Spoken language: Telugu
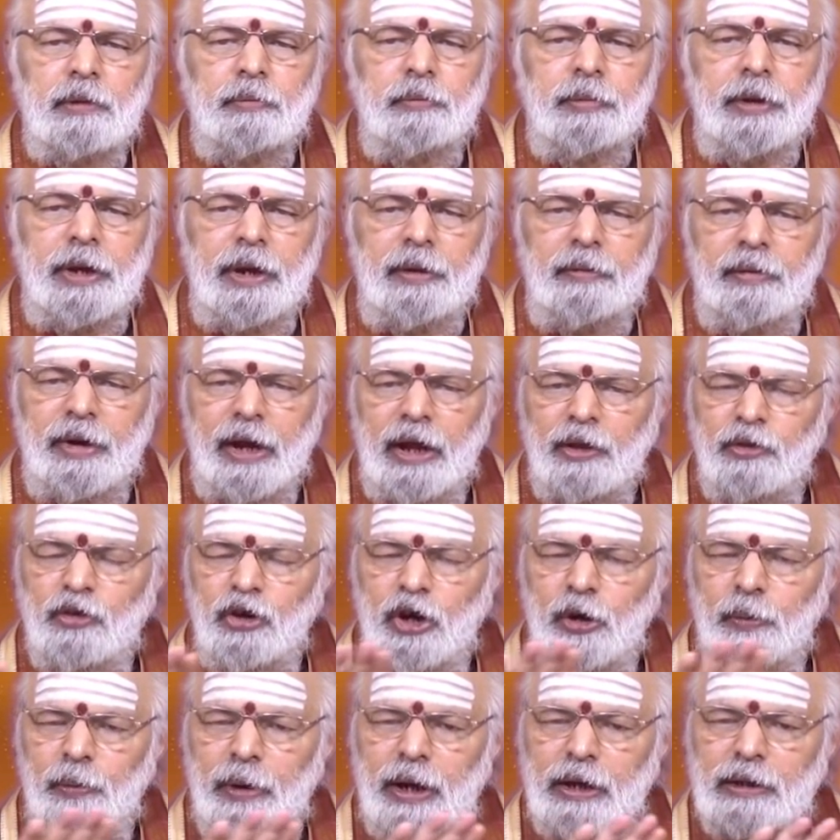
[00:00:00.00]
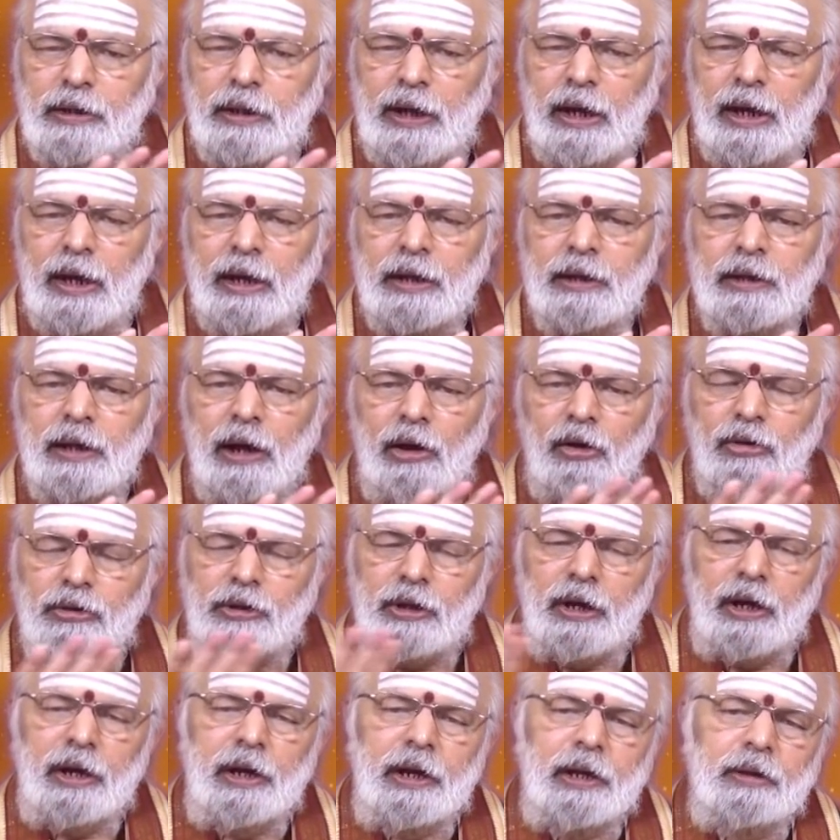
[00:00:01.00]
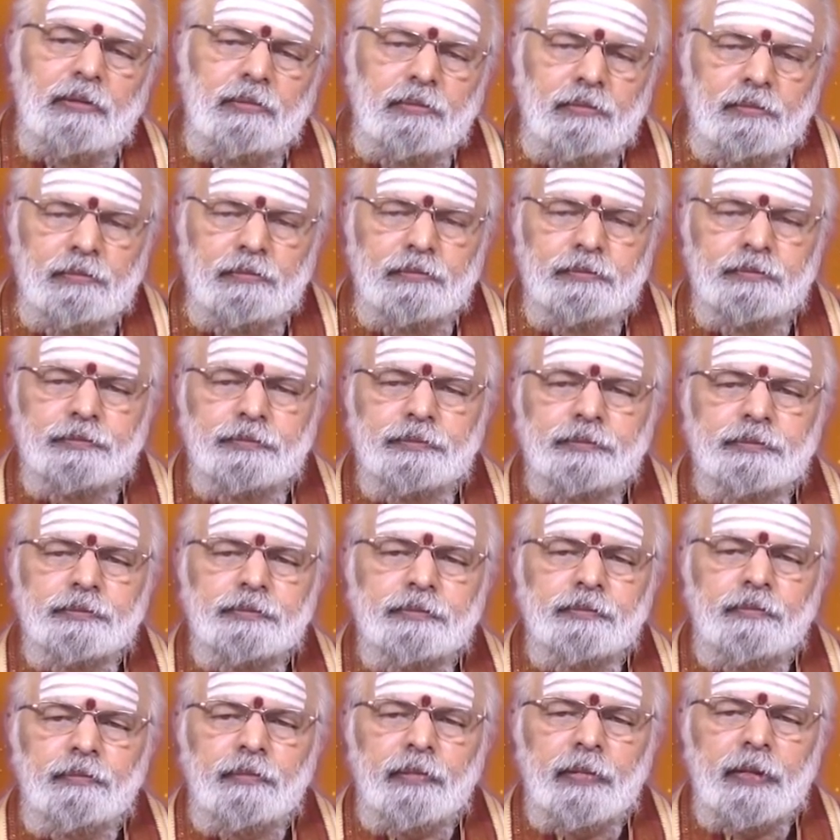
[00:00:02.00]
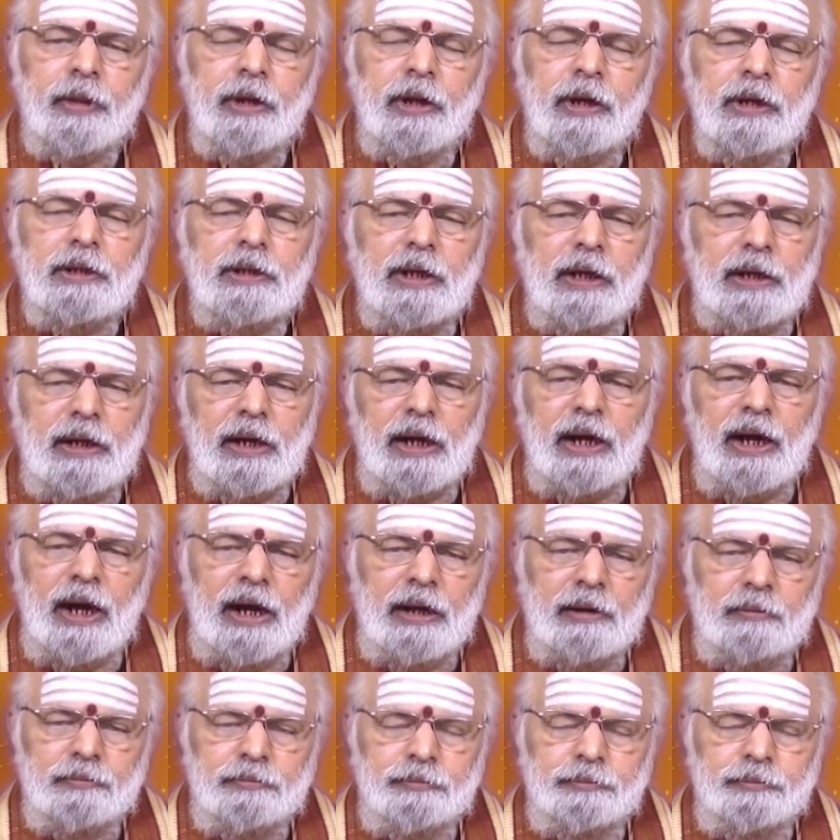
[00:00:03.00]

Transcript: మీరేమి ఆందోళన పడాల్సిన అవసరం లేదు చక్కగా